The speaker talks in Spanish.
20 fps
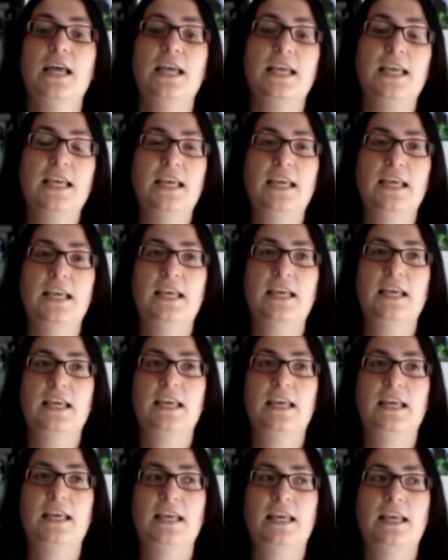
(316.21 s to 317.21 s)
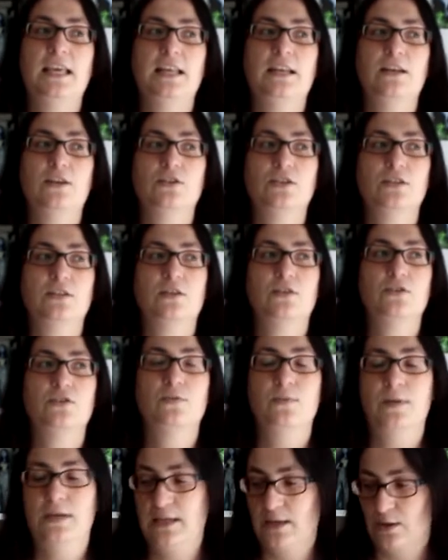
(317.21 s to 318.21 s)
y no sé si lo he
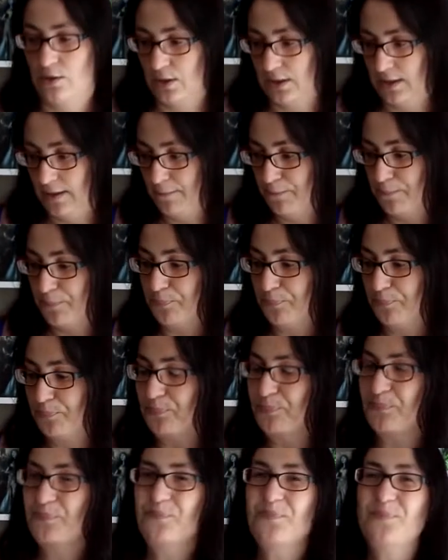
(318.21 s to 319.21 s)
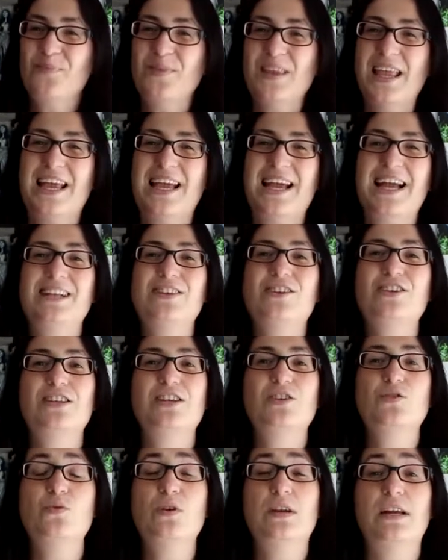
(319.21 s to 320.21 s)
hecho creo que sí. Entonces
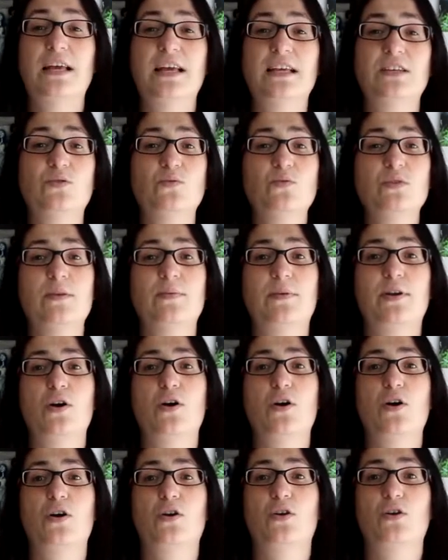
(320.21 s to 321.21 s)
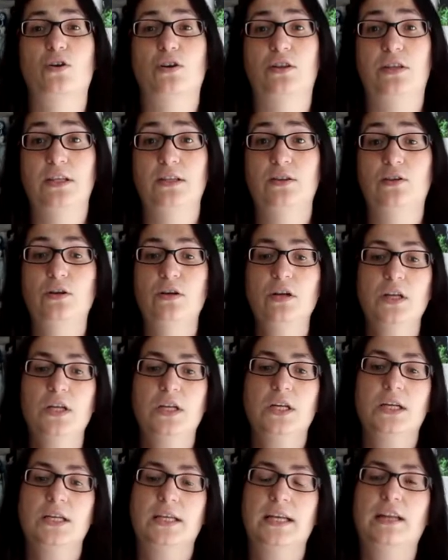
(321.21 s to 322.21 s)
es un, es un libro cortito
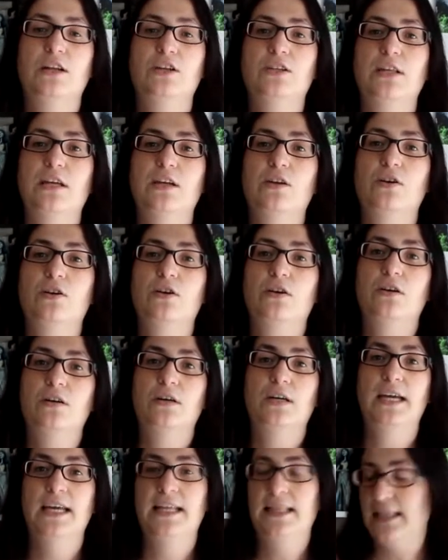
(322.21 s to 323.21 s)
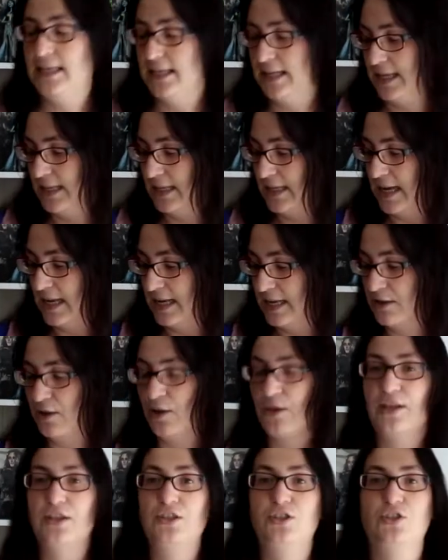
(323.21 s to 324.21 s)
que lo tengo en digital,
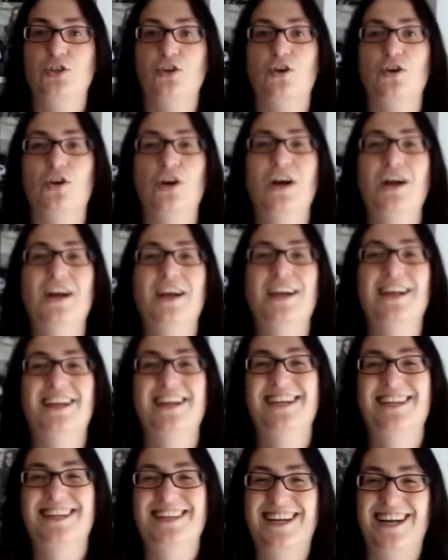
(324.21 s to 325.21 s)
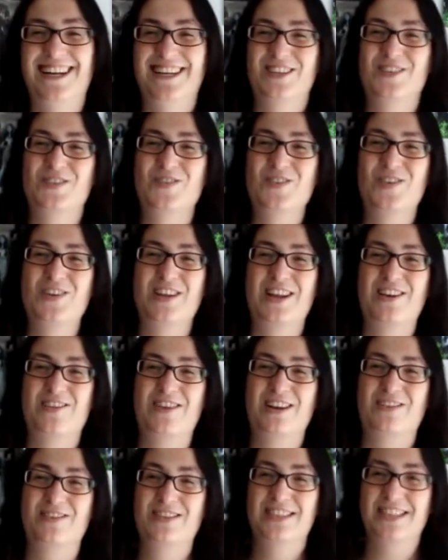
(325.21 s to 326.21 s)
entonces yo calculo que a lo
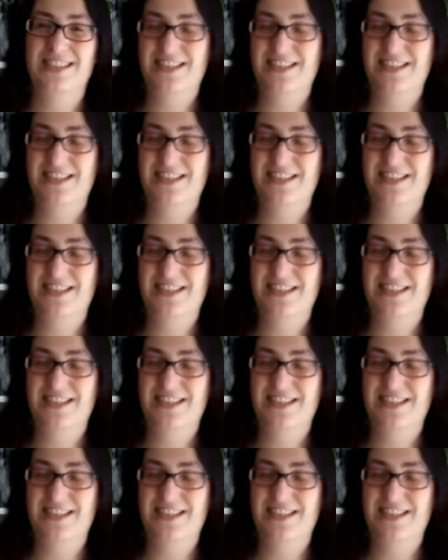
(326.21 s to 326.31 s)
largo de esta